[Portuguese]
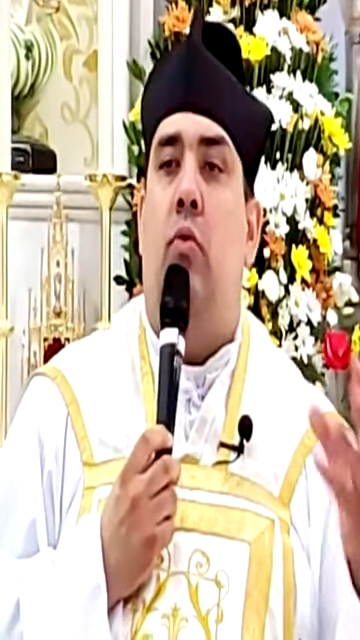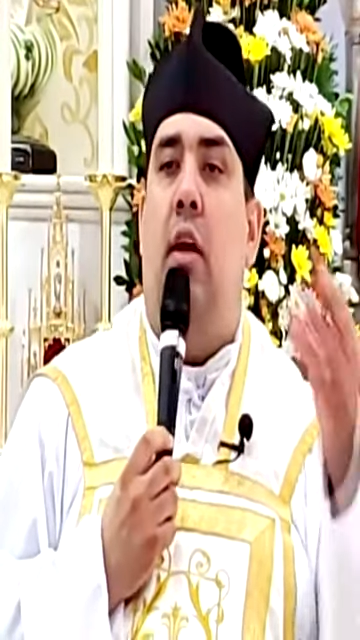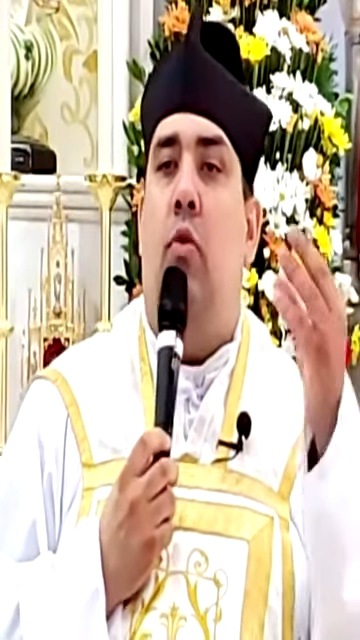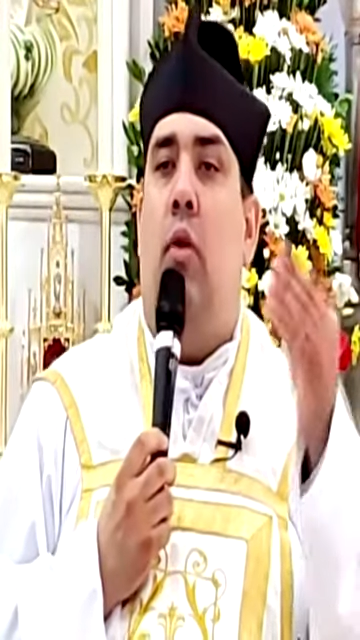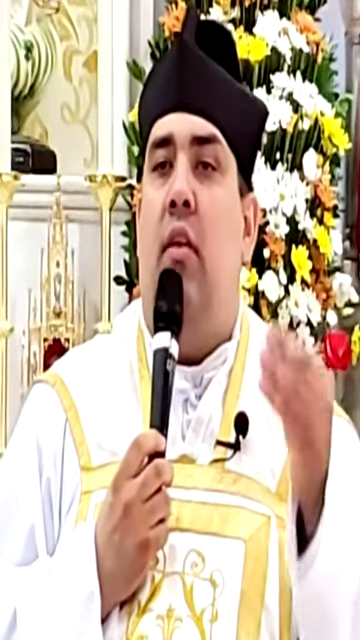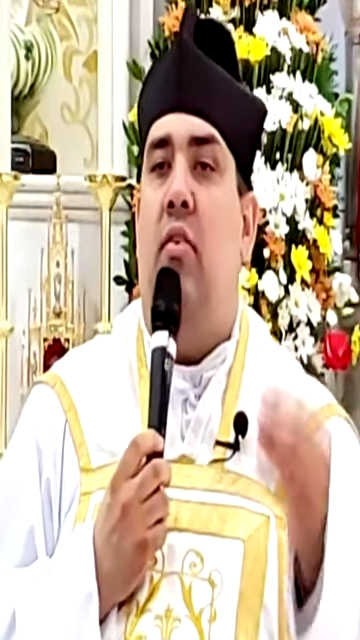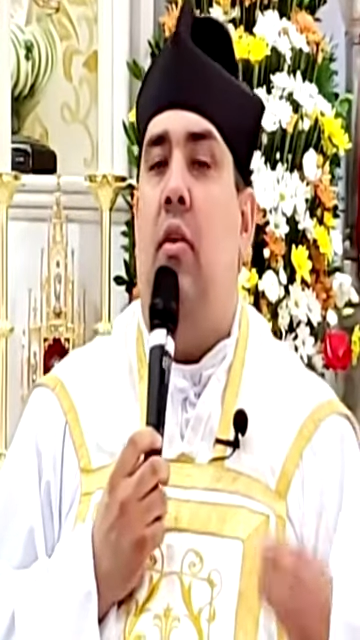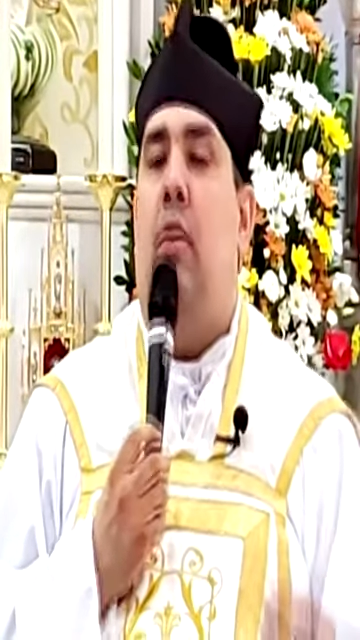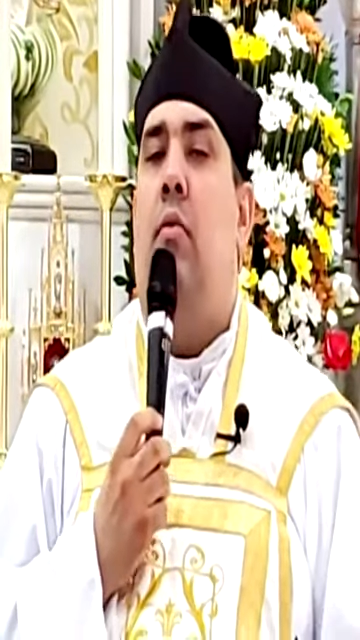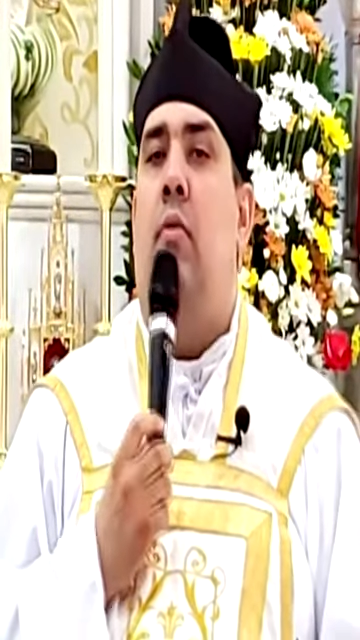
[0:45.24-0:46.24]
Um ato de
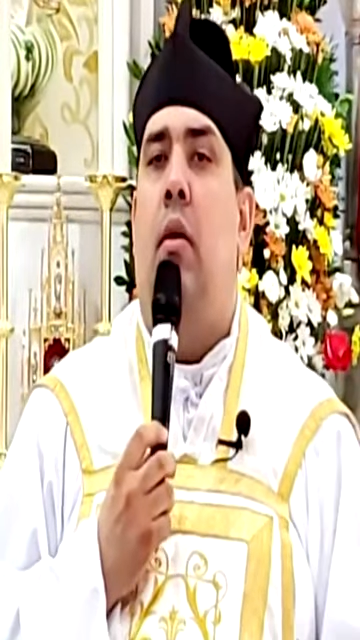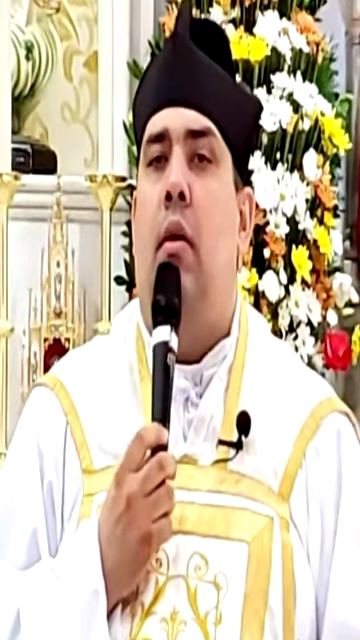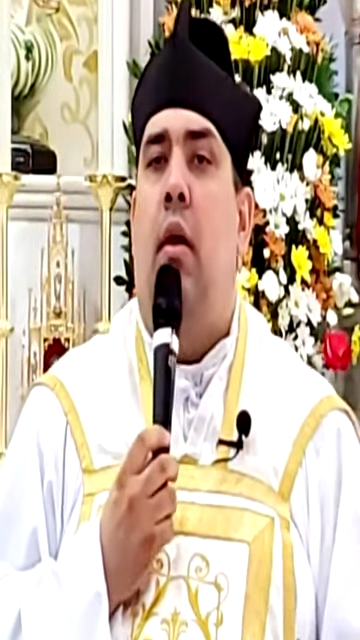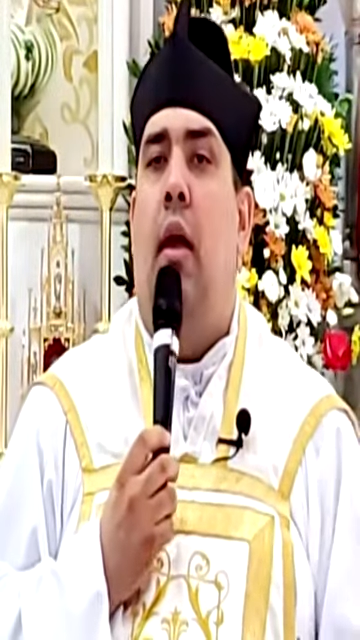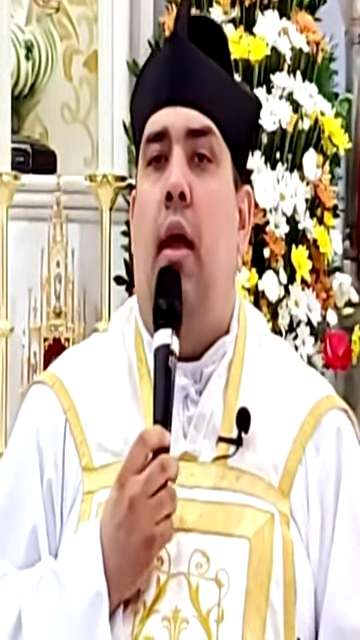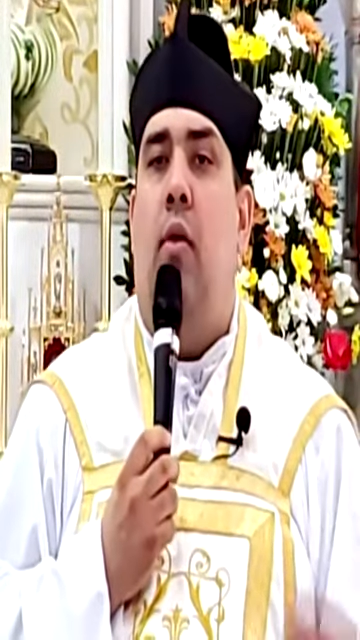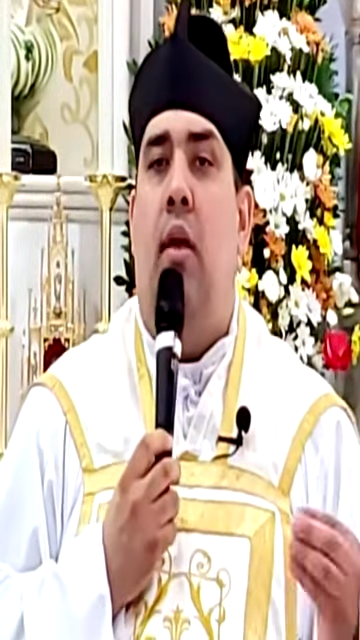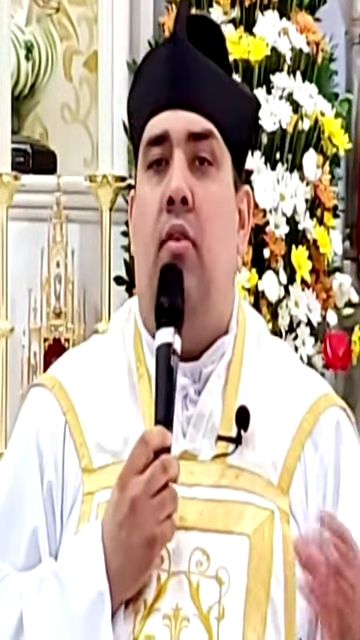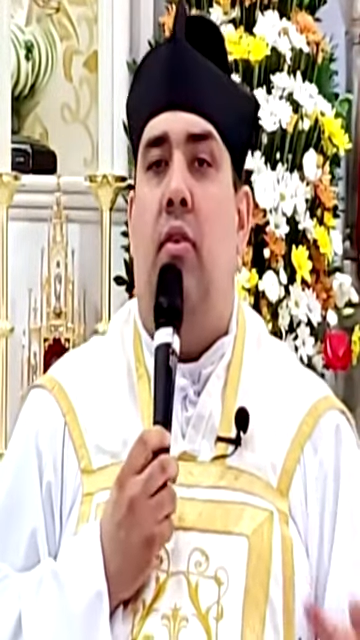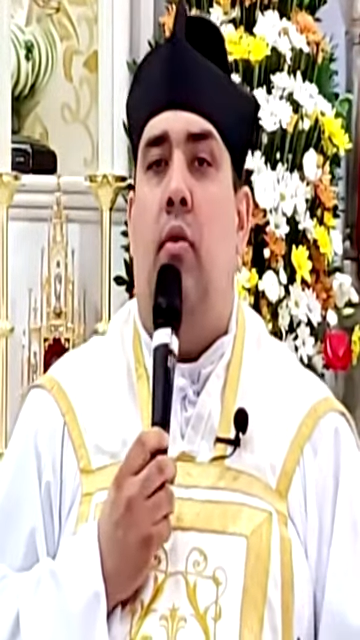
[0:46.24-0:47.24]
adoração,
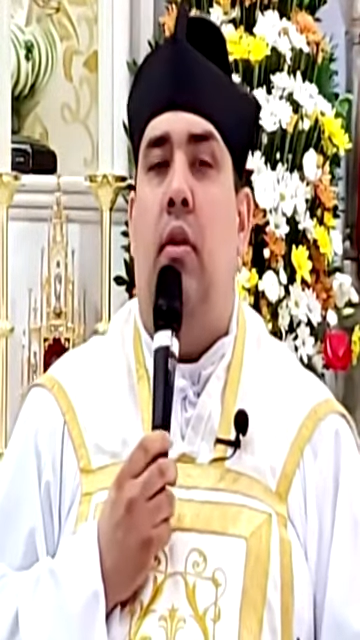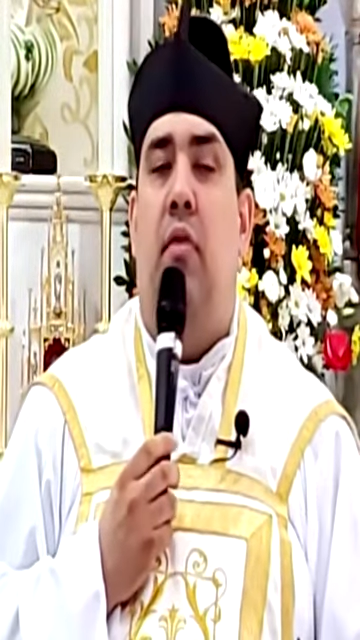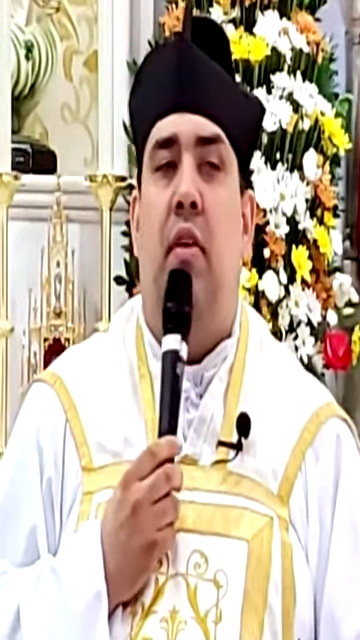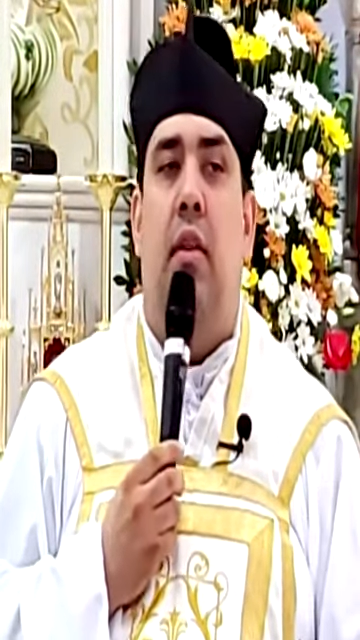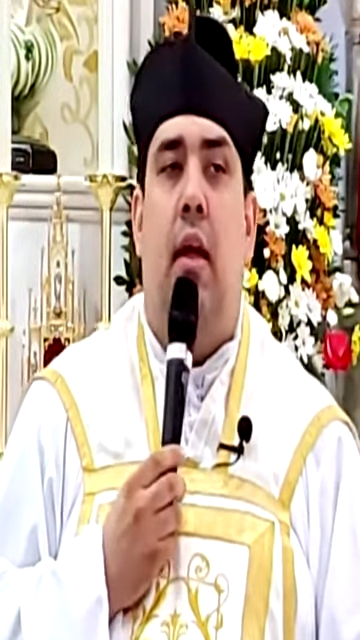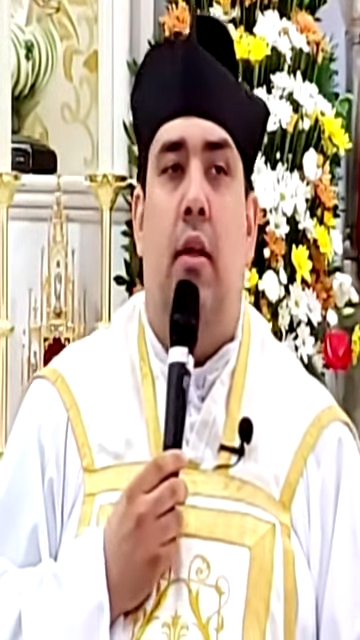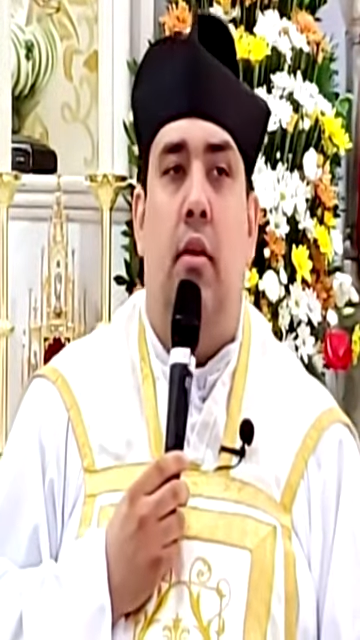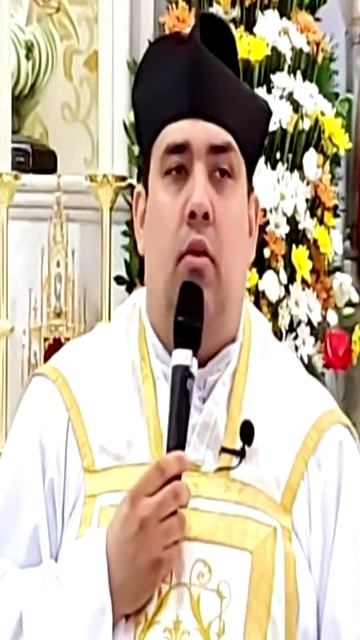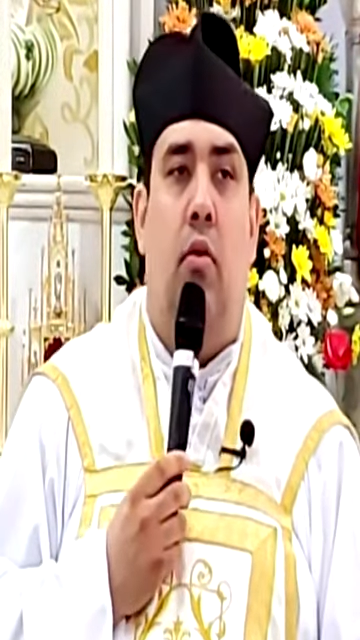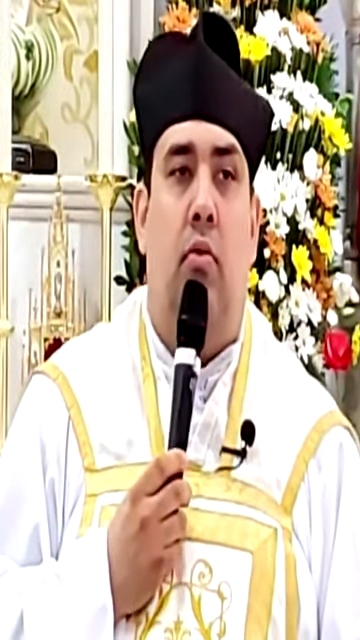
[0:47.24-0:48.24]
reconhecendo a
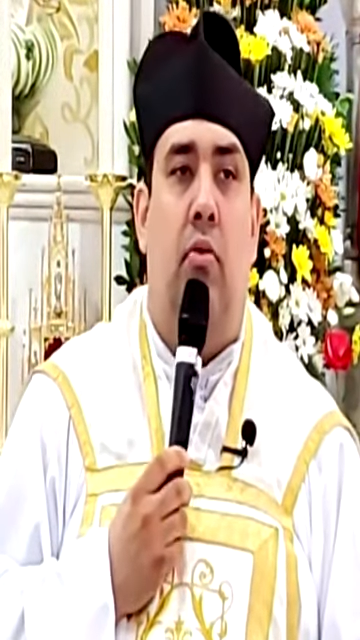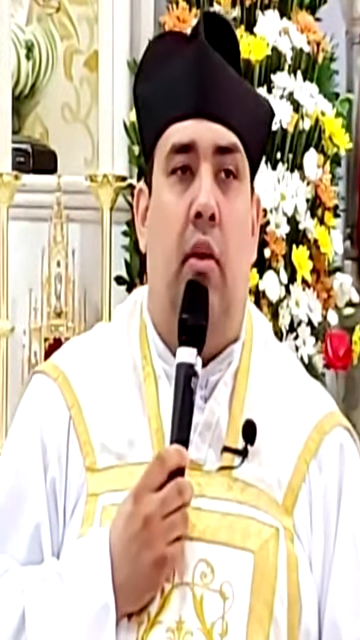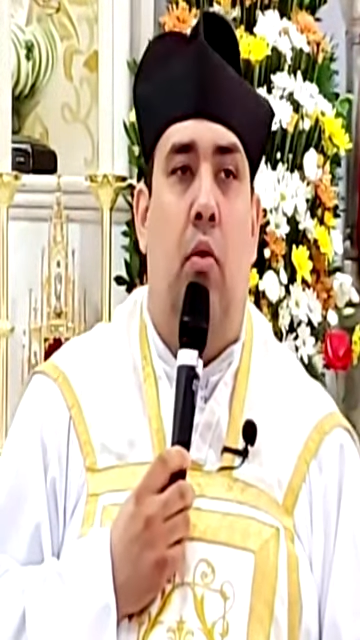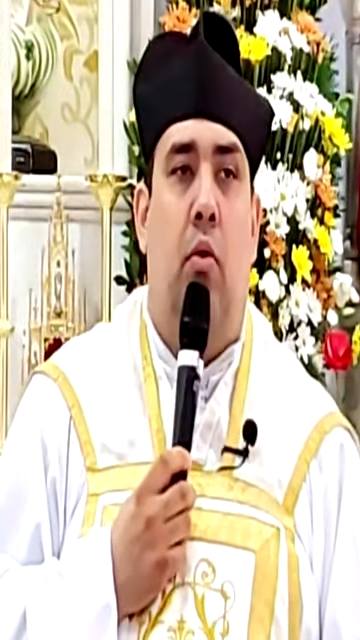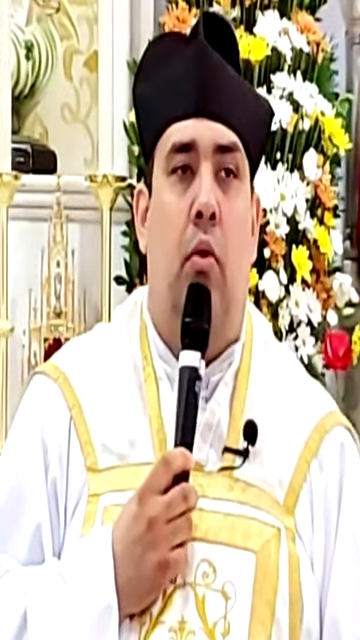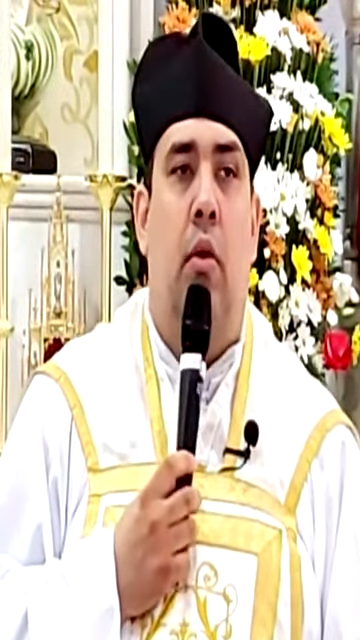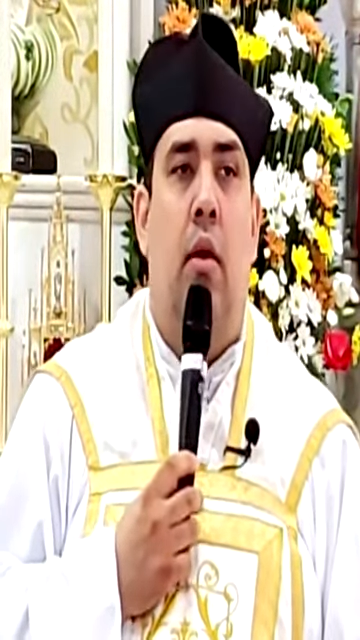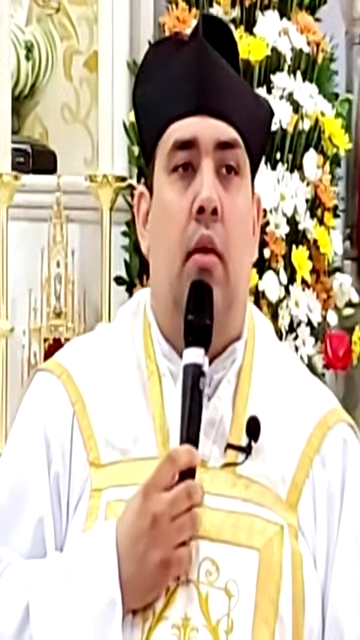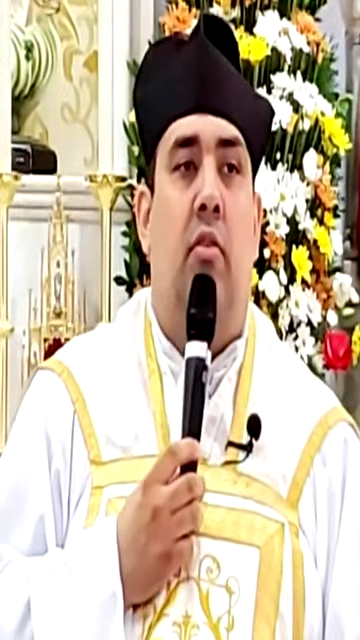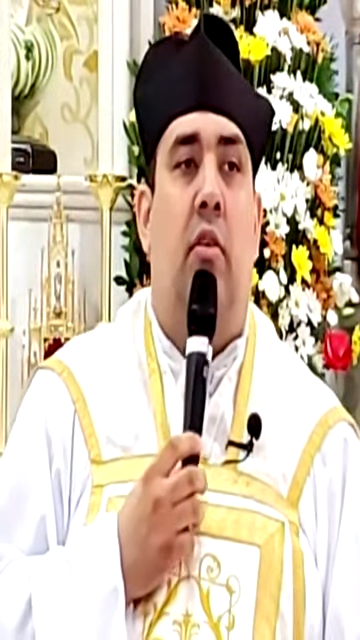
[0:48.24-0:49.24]
divindade de Nosso
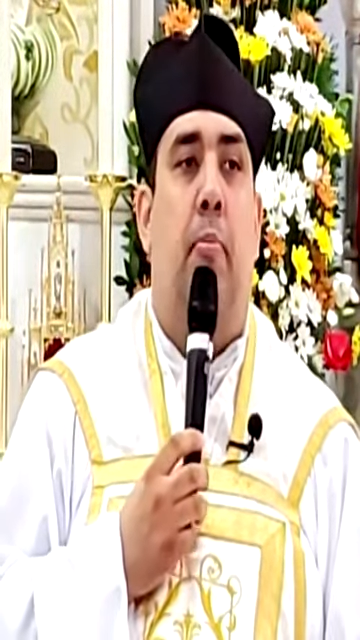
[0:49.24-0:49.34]
Senhor,